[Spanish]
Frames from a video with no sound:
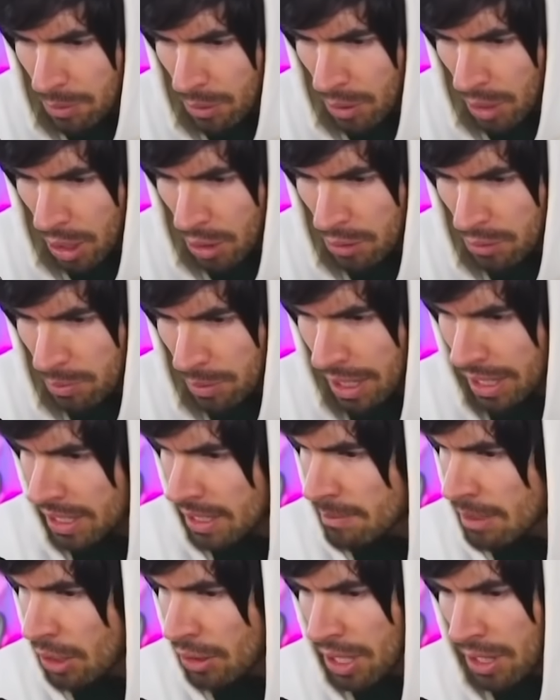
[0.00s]
poco de loot por
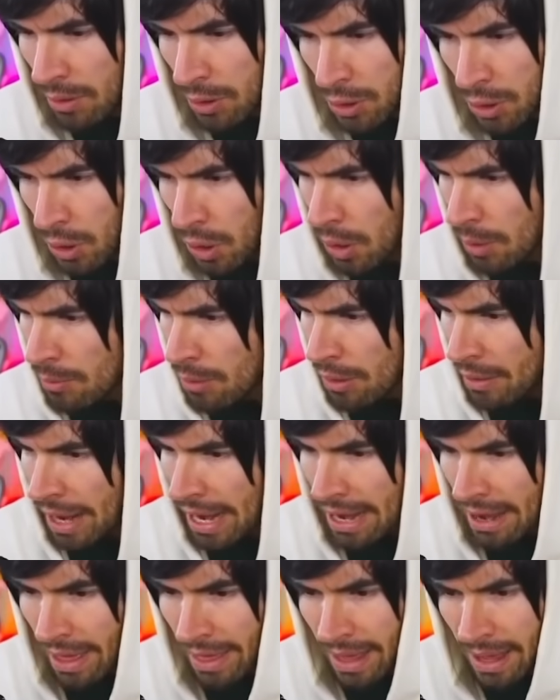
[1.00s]
aquí, me lo llevo todo. No,
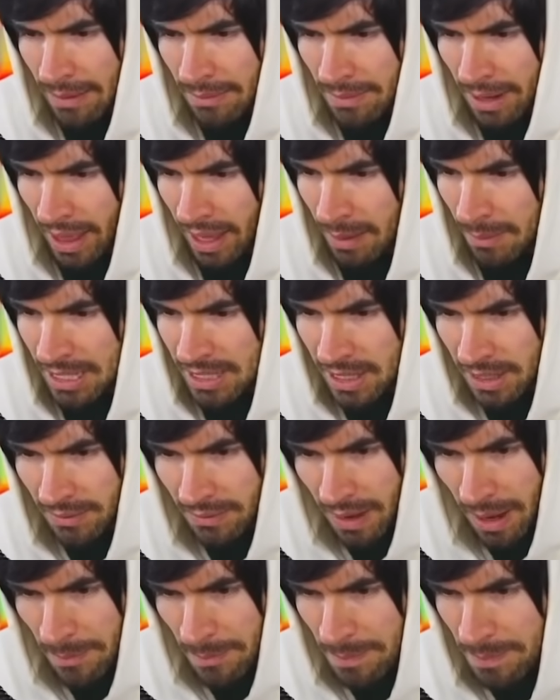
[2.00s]
hay nada, nada que me
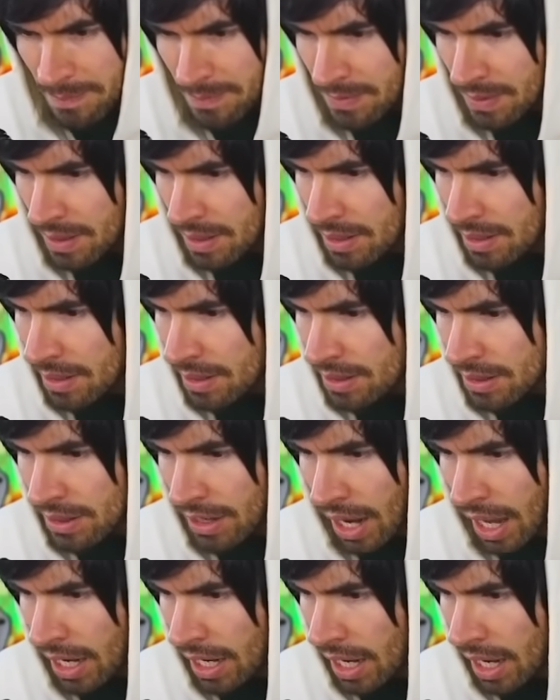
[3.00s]
sirva.
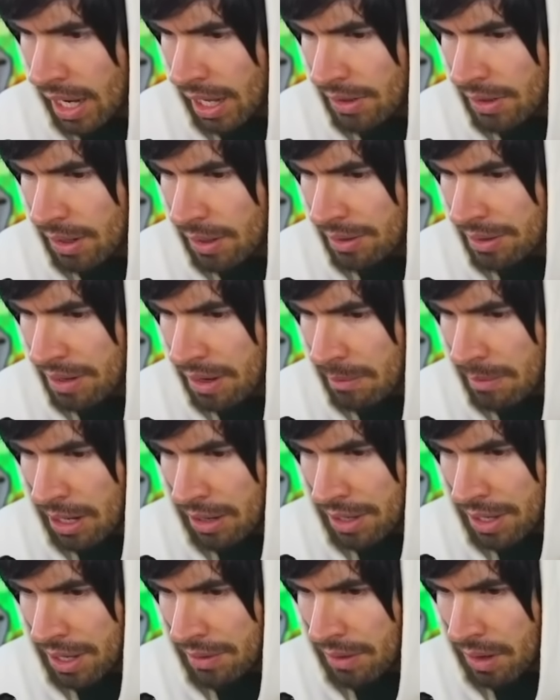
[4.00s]
Tranquileto, no me lo
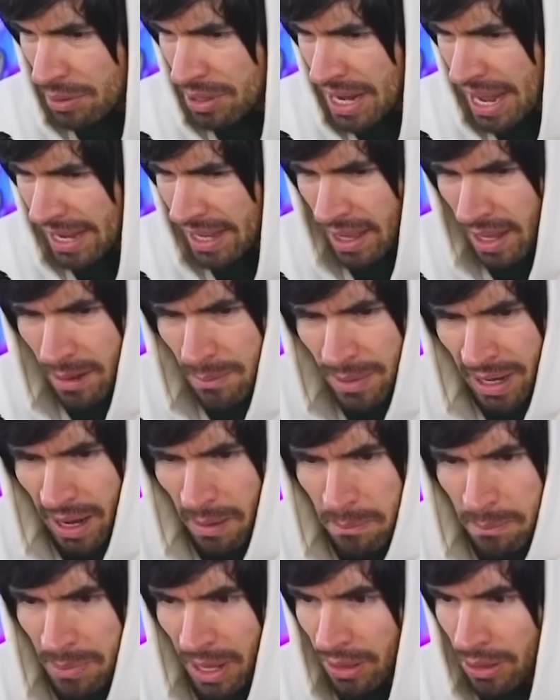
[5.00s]
llevo. Podría quedarme
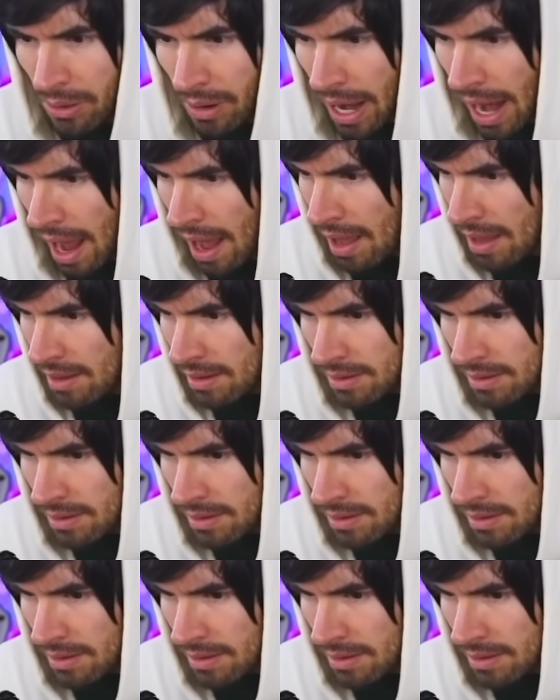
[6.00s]
campeando acá.